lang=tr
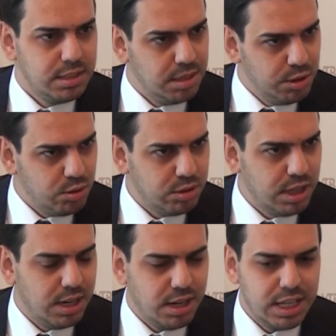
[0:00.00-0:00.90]
Tabii ki o
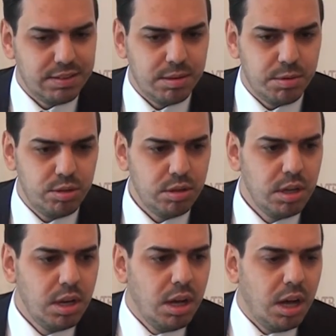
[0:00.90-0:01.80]
da hala devam ediyor.
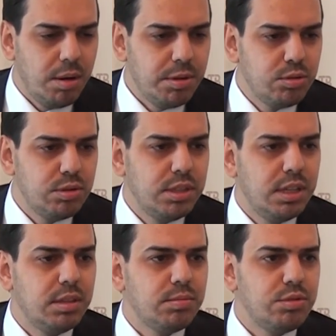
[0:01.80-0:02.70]
Ama
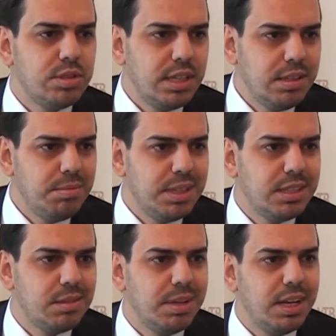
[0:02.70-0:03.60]
Türkiye'nin bu zengin
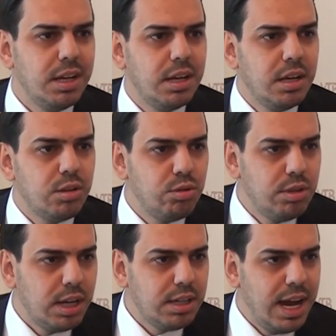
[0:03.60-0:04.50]
birikimiyle
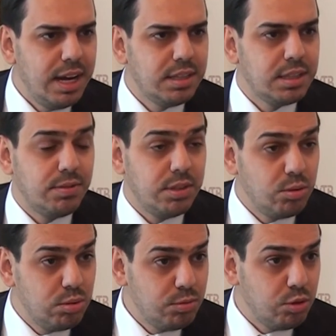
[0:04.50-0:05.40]
dünyanın her tarafıyla, tüm